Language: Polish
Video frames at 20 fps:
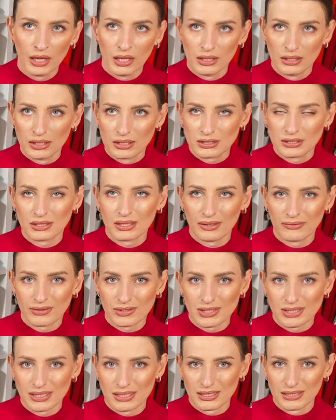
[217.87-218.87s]
jeszcze dla
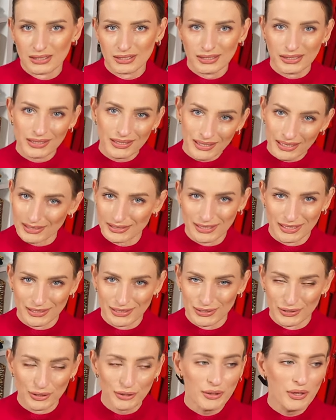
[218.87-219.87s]
Was e, kilka
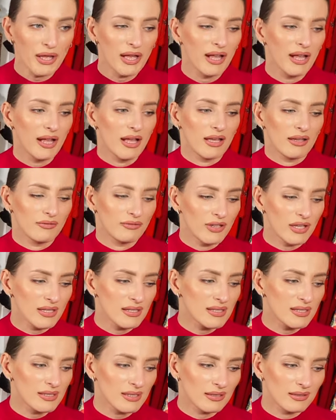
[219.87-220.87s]
rzeczy,
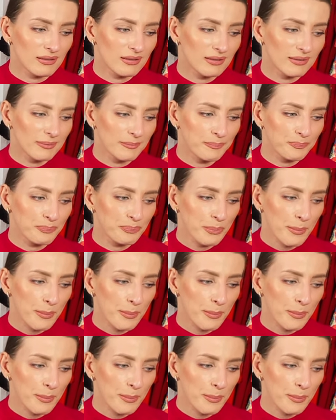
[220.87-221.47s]
więc... E,